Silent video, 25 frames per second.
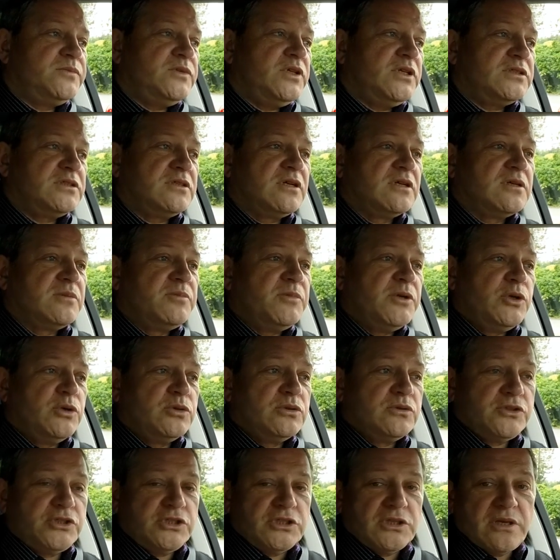несколько
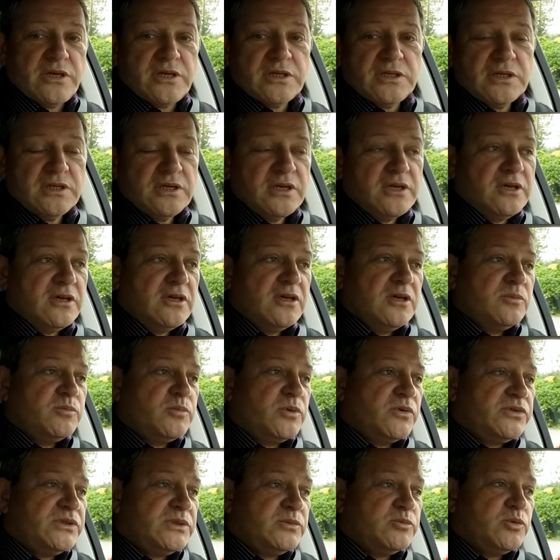миллионов человек
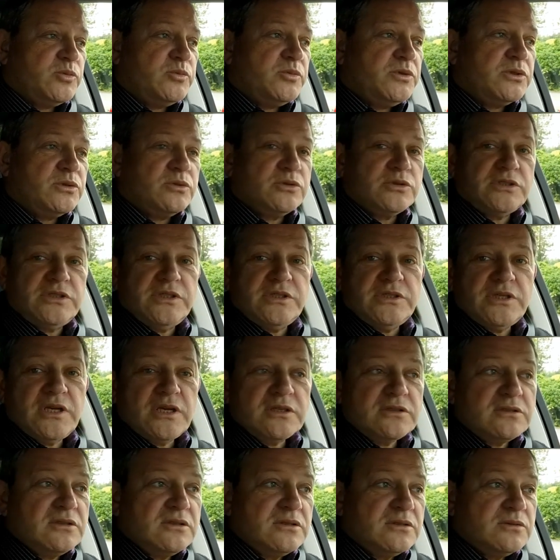по всему миру
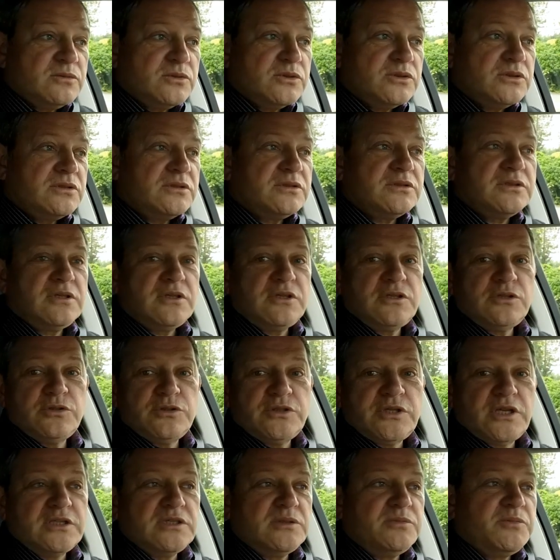следят вот, за
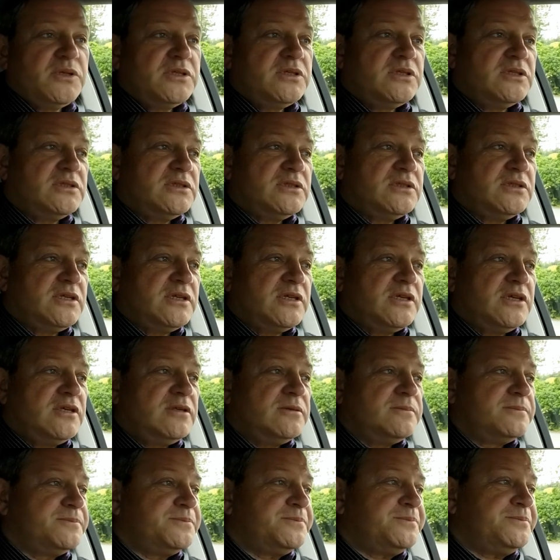результатами этой
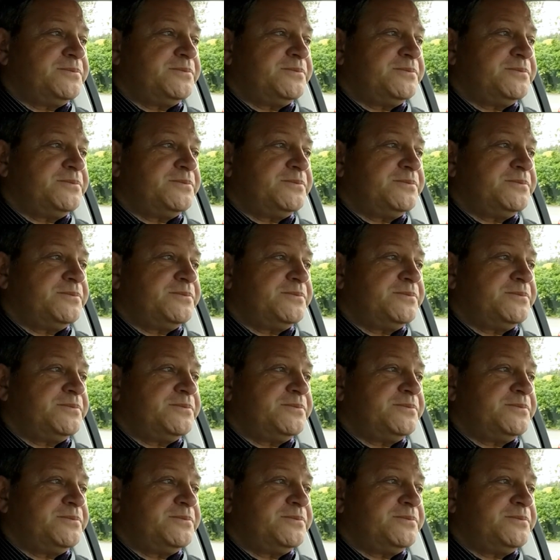лотереи.